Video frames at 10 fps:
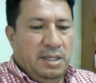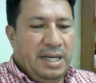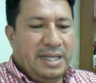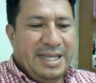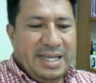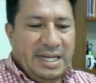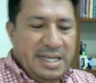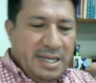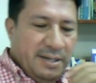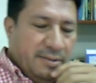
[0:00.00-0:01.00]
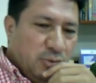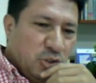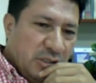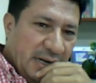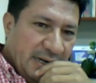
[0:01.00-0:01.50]
Aquí quería
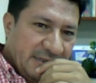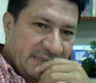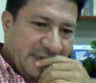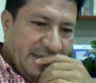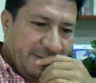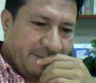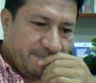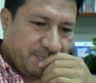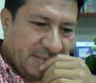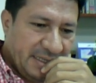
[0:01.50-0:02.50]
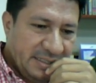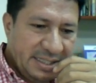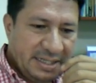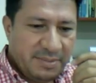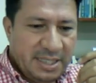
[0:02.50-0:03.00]
mostrarles que
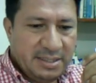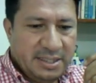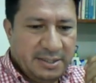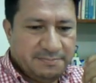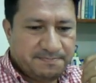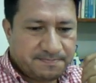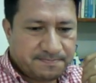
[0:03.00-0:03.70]
esta herramienta